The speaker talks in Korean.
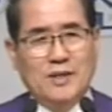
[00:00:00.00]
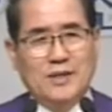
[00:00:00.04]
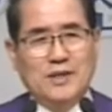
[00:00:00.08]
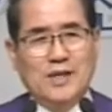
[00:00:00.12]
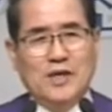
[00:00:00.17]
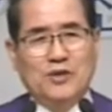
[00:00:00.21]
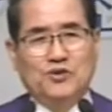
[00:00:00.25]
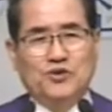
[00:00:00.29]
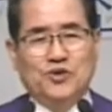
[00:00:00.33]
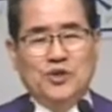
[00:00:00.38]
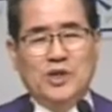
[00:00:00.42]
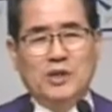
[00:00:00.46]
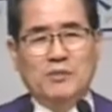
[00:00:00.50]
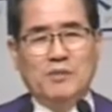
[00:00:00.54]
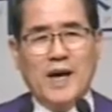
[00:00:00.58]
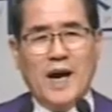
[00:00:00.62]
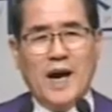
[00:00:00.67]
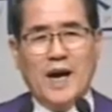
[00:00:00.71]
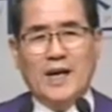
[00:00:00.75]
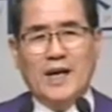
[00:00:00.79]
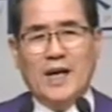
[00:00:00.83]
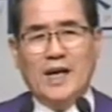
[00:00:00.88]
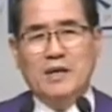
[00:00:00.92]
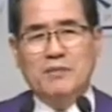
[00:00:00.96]
예수님의
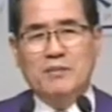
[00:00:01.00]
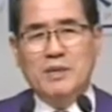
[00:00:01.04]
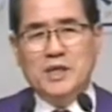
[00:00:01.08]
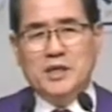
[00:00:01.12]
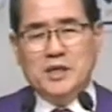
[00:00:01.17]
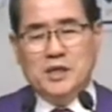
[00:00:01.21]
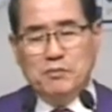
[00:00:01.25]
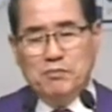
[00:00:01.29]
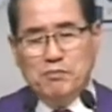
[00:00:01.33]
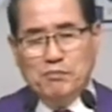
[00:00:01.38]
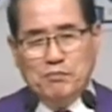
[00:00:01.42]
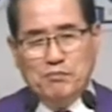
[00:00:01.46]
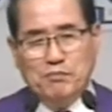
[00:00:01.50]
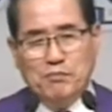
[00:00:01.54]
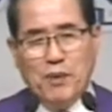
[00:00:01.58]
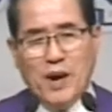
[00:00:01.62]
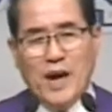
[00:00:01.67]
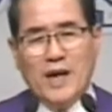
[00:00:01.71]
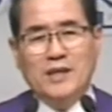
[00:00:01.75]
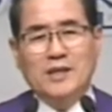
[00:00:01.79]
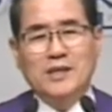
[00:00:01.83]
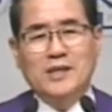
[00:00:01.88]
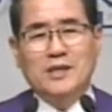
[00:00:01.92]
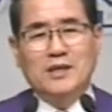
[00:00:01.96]
하나님이
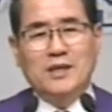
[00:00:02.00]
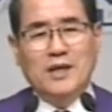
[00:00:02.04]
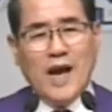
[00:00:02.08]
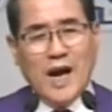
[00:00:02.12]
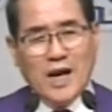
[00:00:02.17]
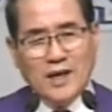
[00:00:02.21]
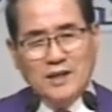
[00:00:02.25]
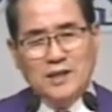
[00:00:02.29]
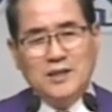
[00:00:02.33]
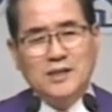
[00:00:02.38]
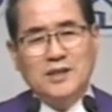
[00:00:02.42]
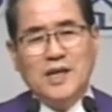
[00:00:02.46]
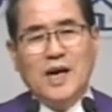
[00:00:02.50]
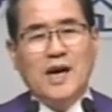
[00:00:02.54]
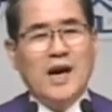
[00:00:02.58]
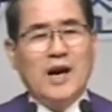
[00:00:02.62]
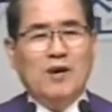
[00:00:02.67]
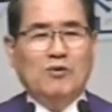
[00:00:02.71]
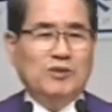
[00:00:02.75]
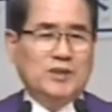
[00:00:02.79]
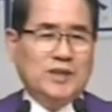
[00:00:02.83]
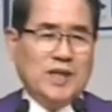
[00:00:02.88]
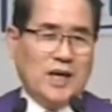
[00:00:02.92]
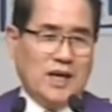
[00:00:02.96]
기뻐하는 일을 항상
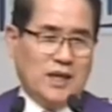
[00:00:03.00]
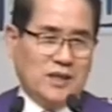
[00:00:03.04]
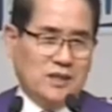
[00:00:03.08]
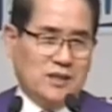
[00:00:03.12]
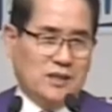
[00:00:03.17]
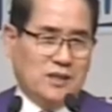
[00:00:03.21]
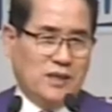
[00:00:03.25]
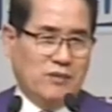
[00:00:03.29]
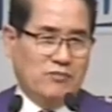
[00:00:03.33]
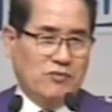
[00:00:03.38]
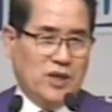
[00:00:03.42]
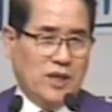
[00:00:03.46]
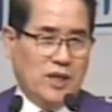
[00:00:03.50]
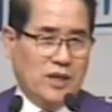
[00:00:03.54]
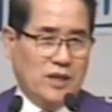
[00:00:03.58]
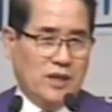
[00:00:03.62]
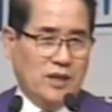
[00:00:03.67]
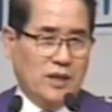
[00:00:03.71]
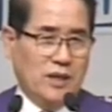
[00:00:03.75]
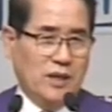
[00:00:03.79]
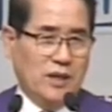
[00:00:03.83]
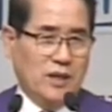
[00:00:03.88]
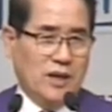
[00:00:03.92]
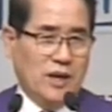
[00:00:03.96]
하고 살았기
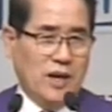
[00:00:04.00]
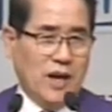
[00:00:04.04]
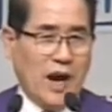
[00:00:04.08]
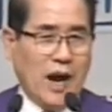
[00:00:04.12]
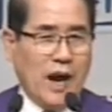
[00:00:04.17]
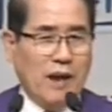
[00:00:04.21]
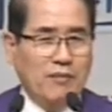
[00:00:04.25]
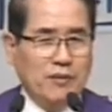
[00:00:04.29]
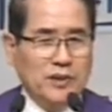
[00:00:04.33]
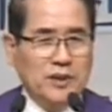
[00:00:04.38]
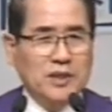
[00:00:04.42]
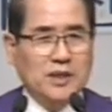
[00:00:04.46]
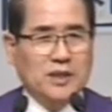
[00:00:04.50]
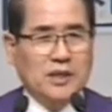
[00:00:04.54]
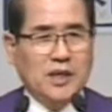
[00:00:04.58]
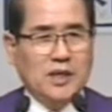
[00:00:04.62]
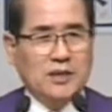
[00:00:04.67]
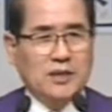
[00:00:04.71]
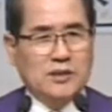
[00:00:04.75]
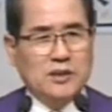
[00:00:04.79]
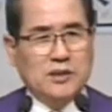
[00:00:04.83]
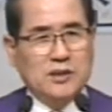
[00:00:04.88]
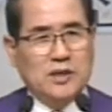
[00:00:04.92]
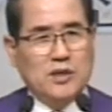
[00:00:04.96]
때문에
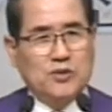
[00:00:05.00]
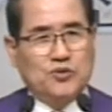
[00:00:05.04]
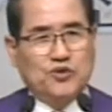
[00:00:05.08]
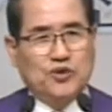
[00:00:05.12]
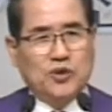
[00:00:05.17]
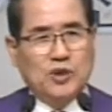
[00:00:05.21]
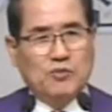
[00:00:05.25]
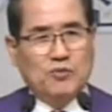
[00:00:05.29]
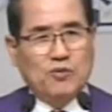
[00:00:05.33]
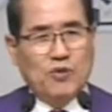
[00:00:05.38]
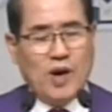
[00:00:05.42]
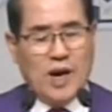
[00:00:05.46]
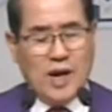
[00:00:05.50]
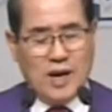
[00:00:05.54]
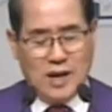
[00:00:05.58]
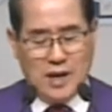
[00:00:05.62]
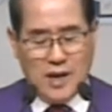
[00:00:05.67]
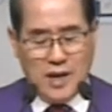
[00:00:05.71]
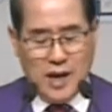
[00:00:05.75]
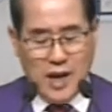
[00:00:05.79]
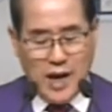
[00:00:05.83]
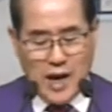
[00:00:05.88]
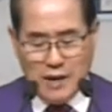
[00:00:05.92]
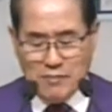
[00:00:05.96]
아버지께서
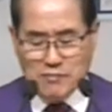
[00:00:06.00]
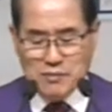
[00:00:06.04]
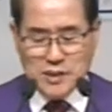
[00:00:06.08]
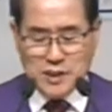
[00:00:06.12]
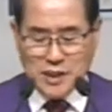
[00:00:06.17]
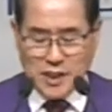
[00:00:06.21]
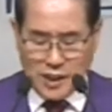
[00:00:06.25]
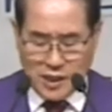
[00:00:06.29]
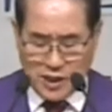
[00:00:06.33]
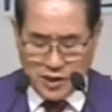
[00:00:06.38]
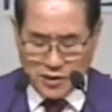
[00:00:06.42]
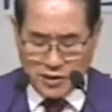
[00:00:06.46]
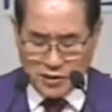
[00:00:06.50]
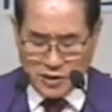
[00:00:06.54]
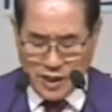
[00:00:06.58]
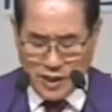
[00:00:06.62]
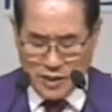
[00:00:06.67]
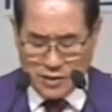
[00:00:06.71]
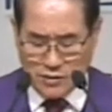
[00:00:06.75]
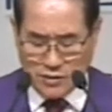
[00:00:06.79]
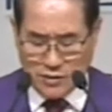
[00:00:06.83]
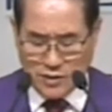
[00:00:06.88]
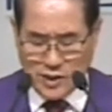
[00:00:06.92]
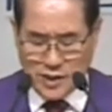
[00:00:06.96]
예수님과 함께
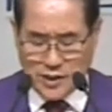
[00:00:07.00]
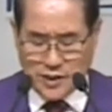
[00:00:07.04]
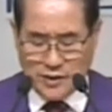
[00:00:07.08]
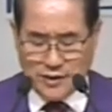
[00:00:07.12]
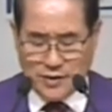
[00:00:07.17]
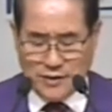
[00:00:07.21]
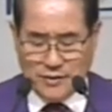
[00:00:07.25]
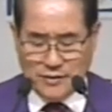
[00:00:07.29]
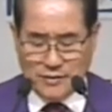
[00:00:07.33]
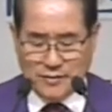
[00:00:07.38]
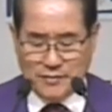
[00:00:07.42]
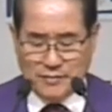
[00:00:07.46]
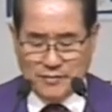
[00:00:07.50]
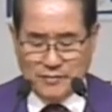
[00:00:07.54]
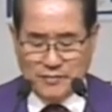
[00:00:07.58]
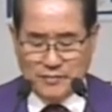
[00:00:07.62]
계셨다는 거예요.